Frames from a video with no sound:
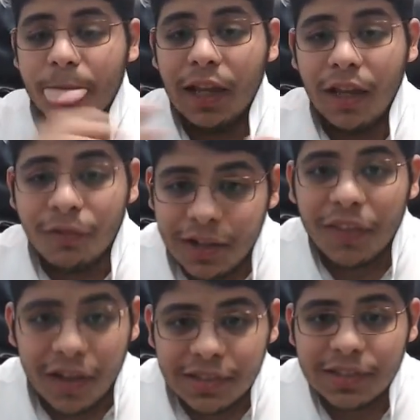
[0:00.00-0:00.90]

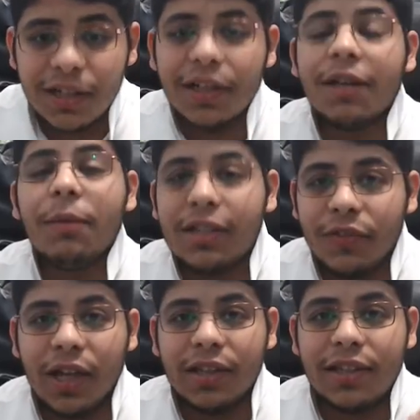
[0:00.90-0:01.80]
يفترض اصلا انك ما
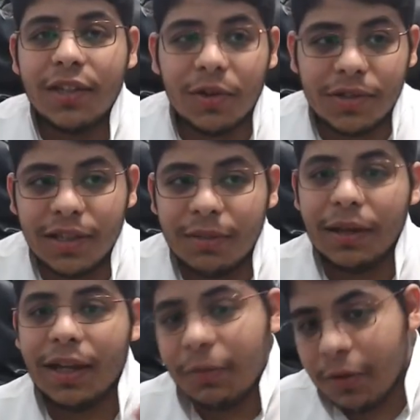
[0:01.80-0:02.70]
تفتح الدي او سي
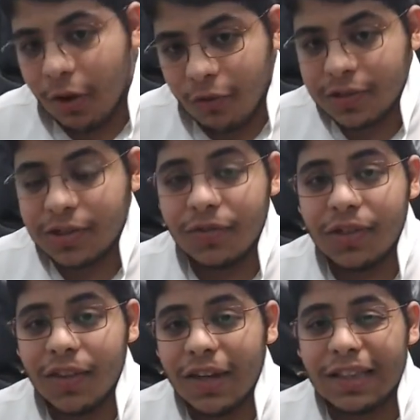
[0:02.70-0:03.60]
بالليبر اوفيس
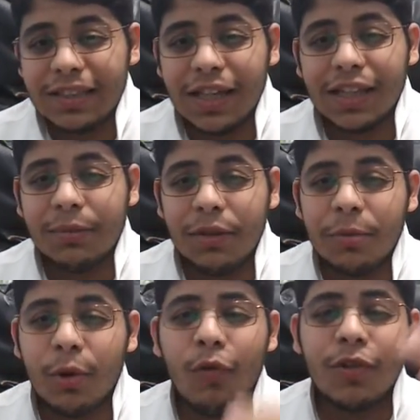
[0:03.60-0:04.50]
يفترض انك تستخدم
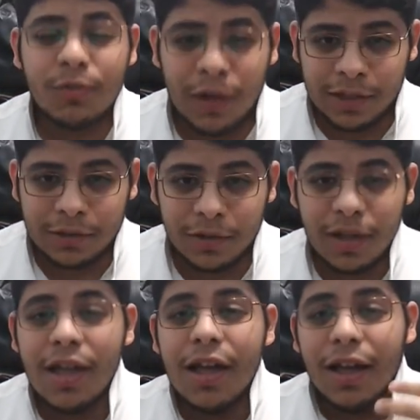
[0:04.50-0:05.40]
ليبر اوفيس وحده
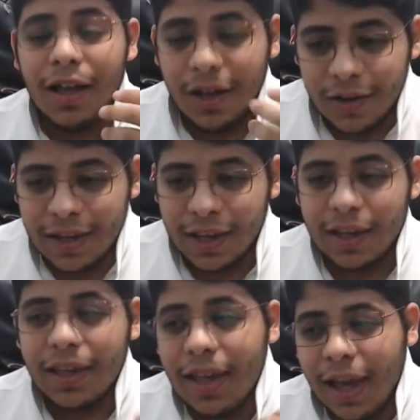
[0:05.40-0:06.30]
اوكي
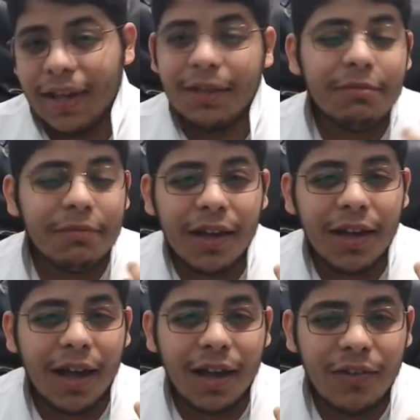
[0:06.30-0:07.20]
يعني
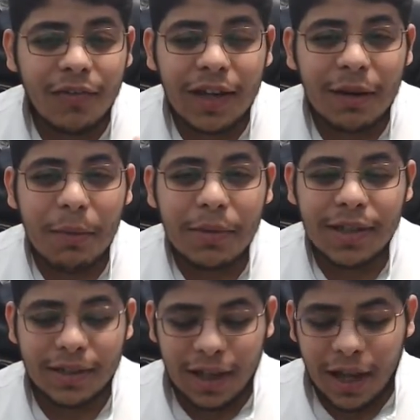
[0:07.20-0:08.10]
الفكره
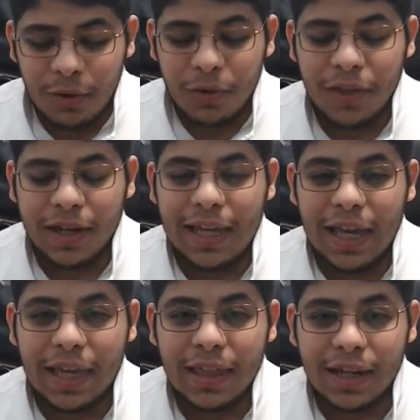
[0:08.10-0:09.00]
ببساطه احاول اوضح لك اياها
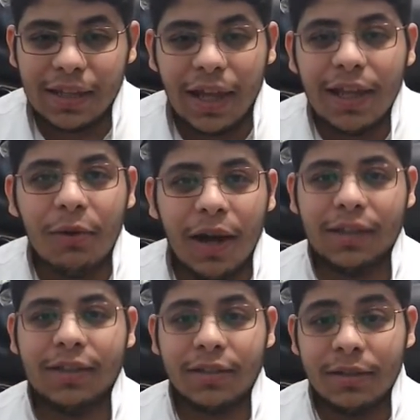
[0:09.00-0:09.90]
اكثر تخيل
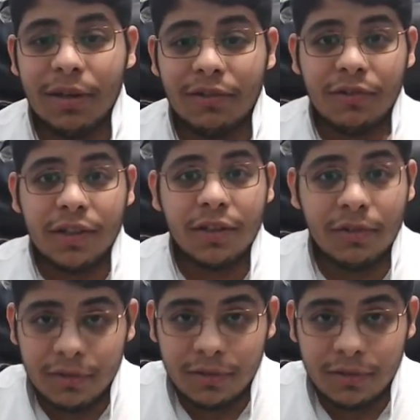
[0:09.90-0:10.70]
واحد تعطيه ملف فيديو